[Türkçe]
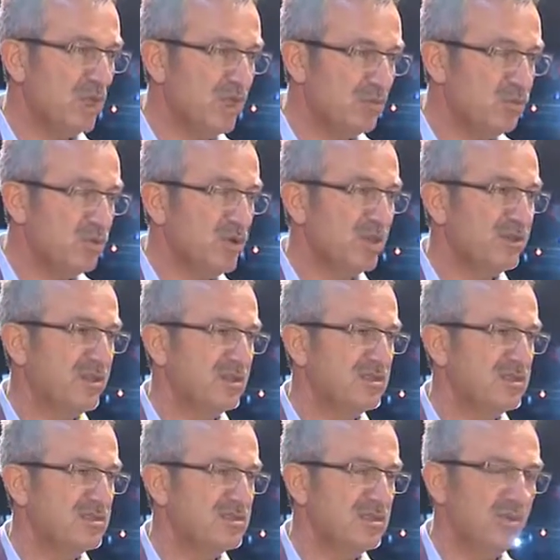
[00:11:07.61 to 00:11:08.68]
Hele bugün Kadir
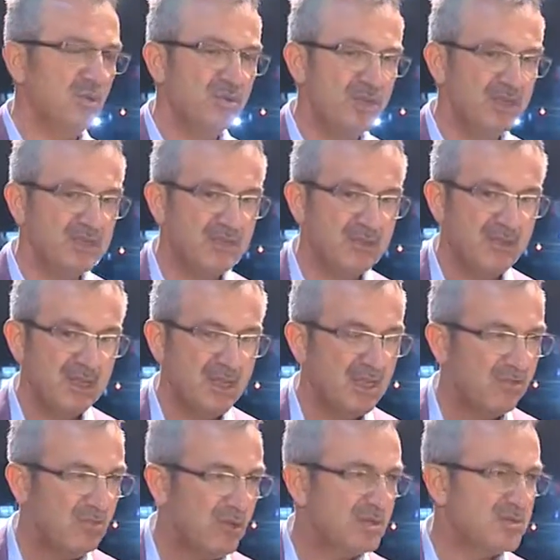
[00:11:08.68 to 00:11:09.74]
Gecesi'nde onlar için
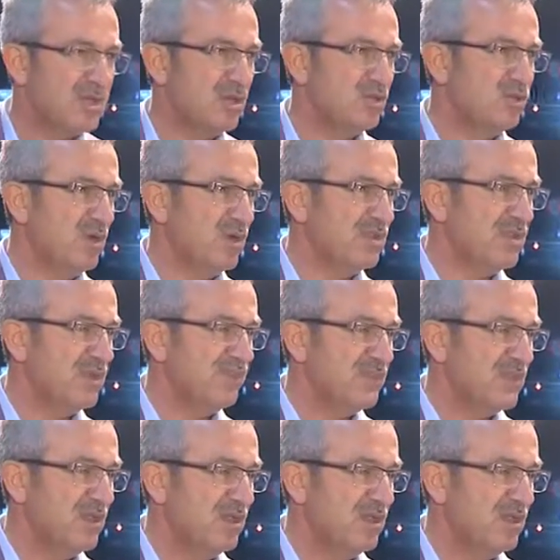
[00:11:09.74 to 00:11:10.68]
biraz daha dua edelim.